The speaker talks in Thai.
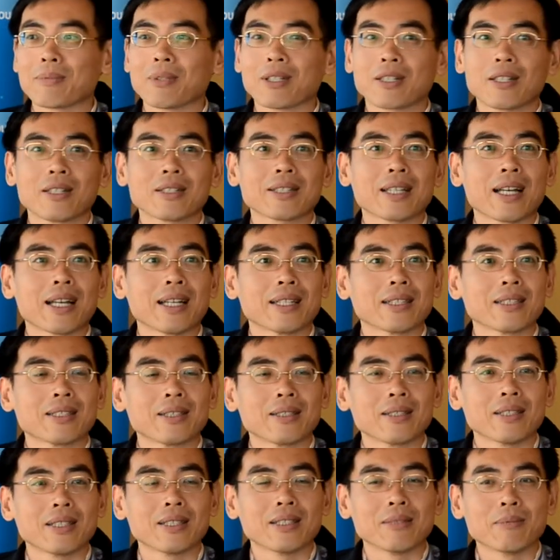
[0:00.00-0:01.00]
นะครับ แล้วก็
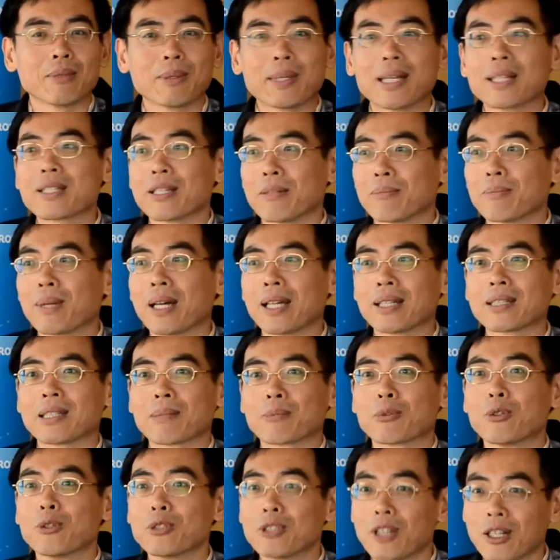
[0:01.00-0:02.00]
การมีเพศสัม
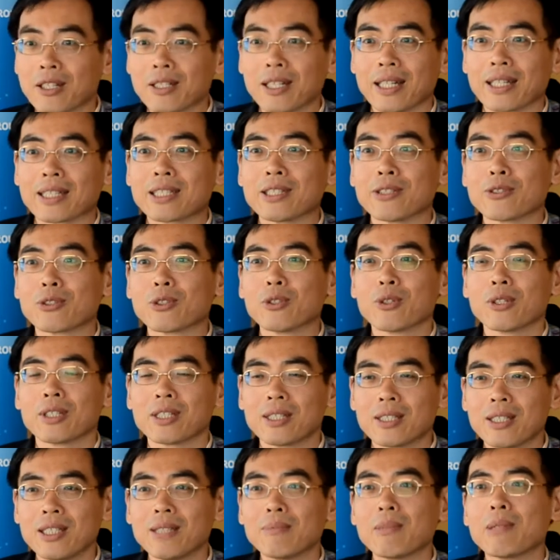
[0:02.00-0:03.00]
พันธ์กับคู่นอนหลายค
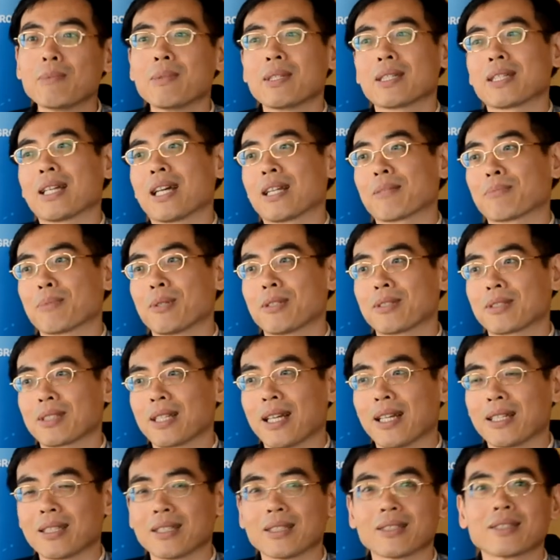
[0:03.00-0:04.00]
น โดยที่ไม่มีการ
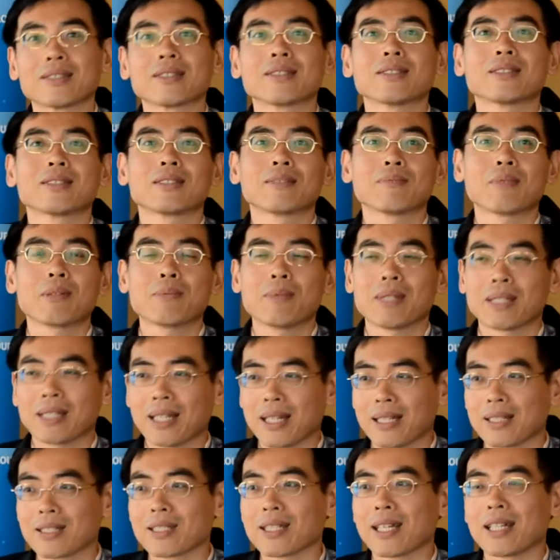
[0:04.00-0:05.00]
ป้องกัน
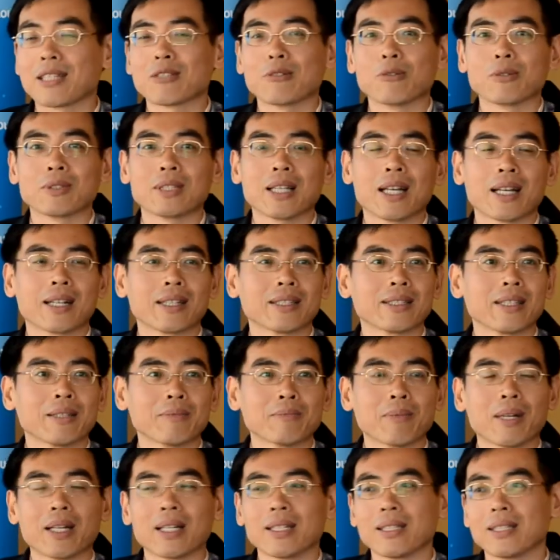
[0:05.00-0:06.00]
ไม่มีการใช้ถุง
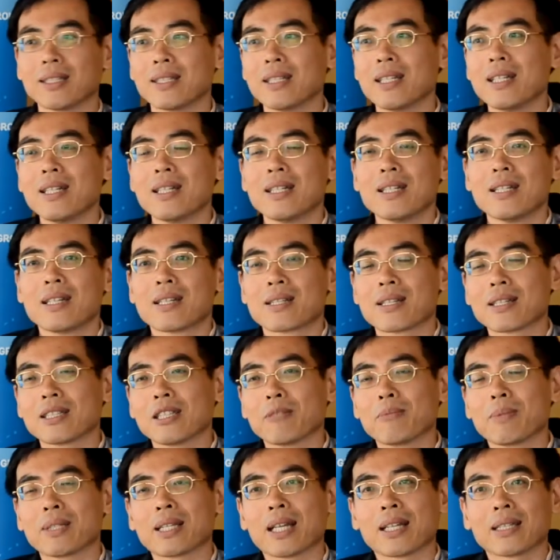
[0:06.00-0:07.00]
ยางอนามัย
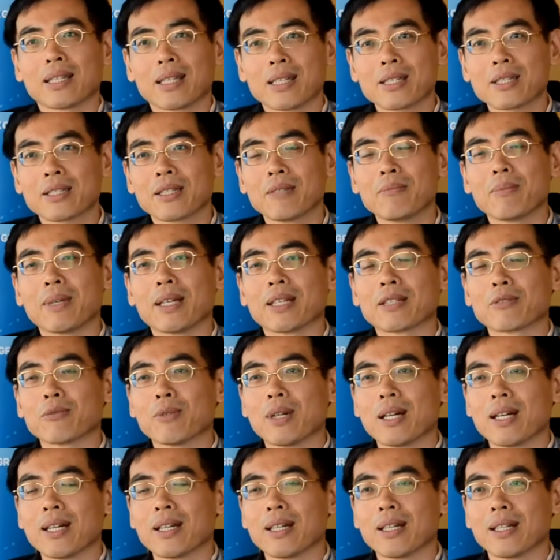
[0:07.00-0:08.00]
ซึ่งเรา มีการ
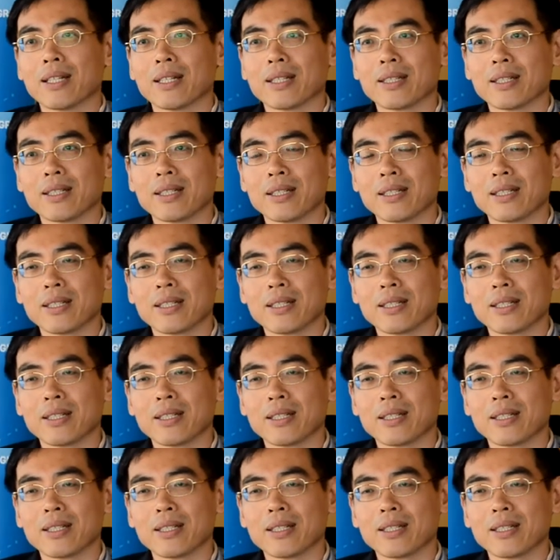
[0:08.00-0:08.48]
estimate ว่า